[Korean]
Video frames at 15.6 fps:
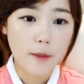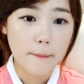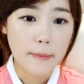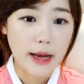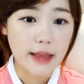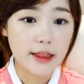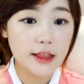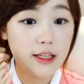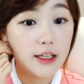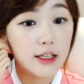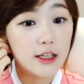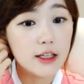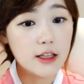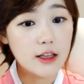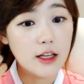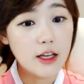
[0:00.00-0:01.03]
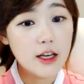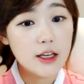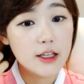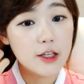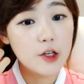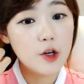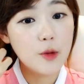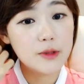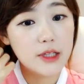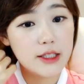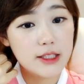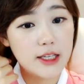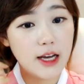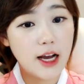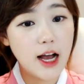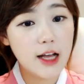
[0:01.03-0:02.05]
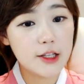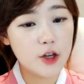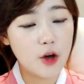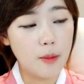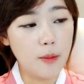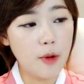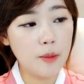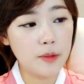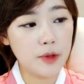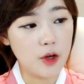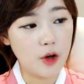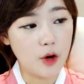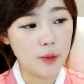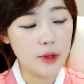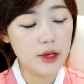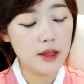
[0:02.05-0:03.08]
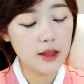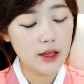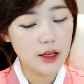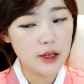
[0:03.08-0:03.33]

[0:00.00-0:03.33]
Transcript: 만든 기업 자체가 전범 기업인